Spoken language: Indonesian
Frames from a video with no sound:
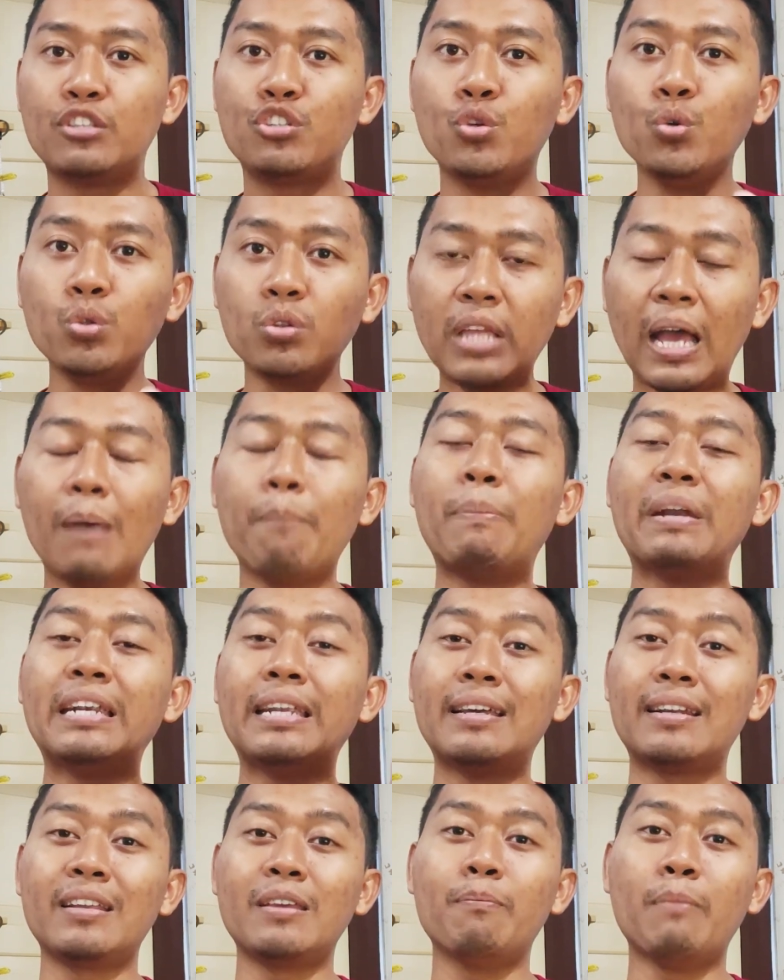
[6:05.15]
juta
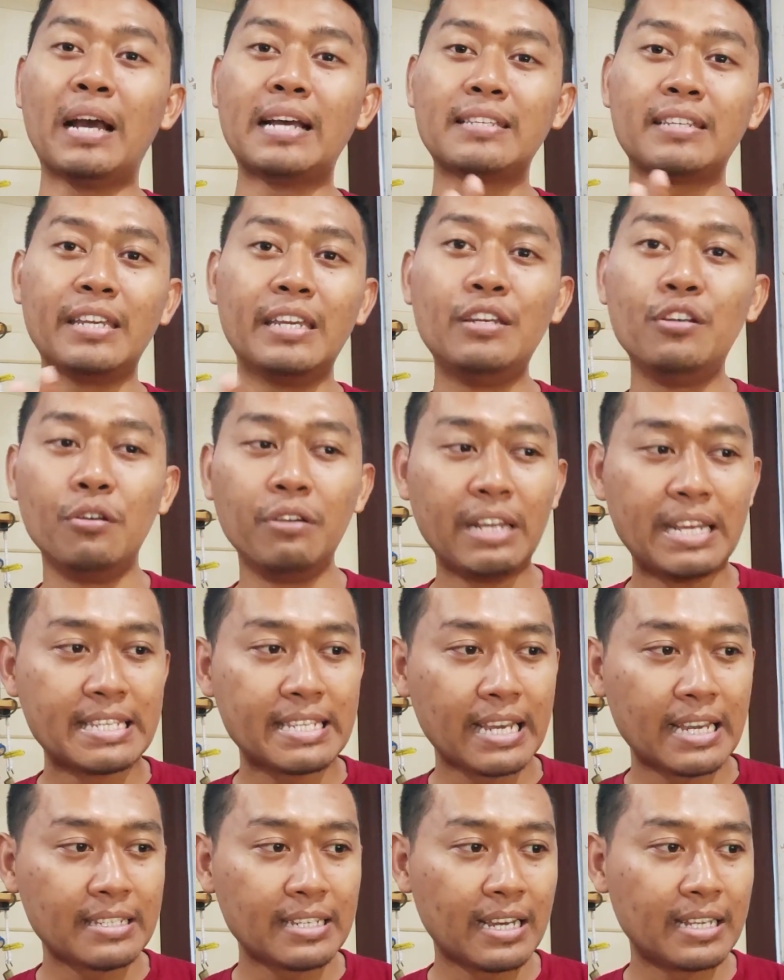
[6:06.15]
penerima
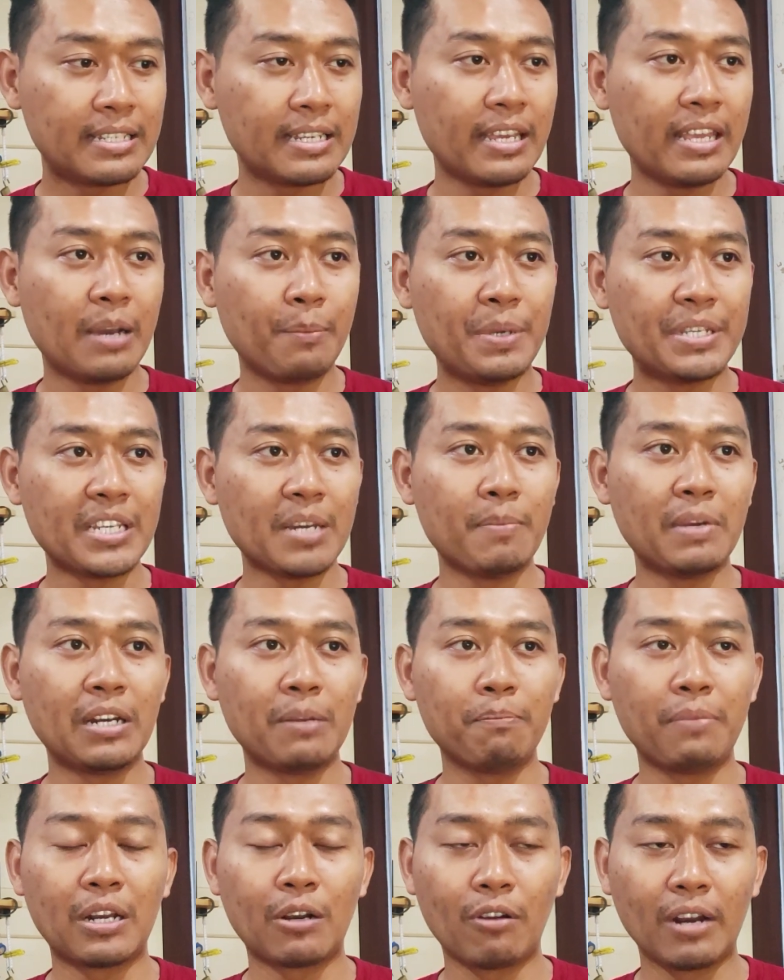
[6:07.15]
se-Indonesia saja yang bisa
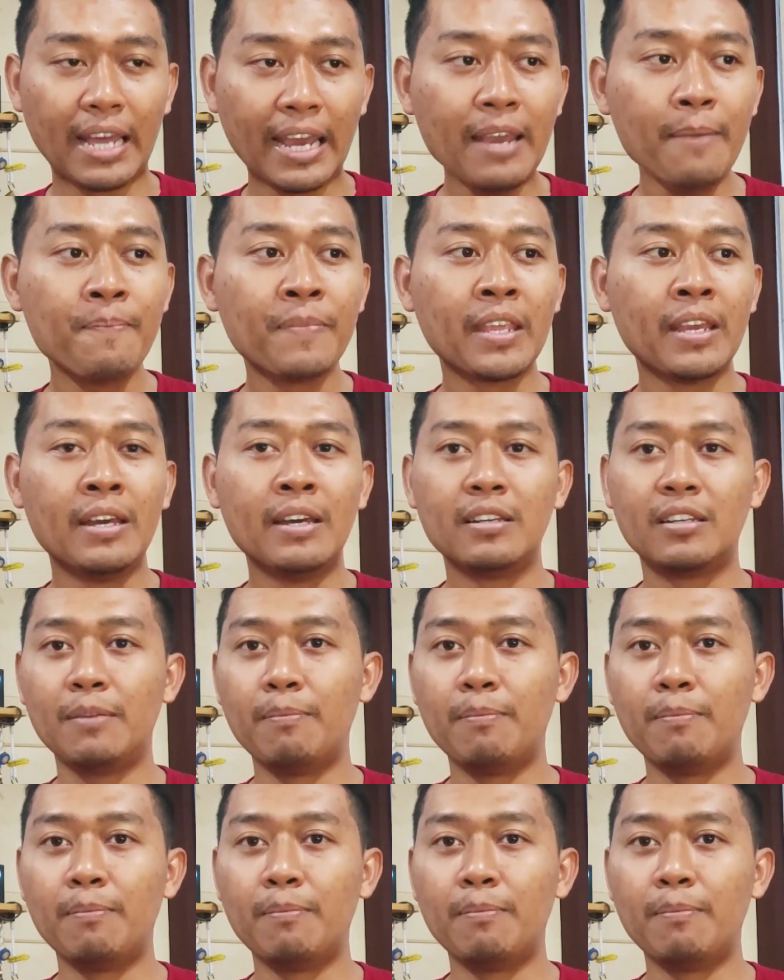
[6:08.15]
memperoleh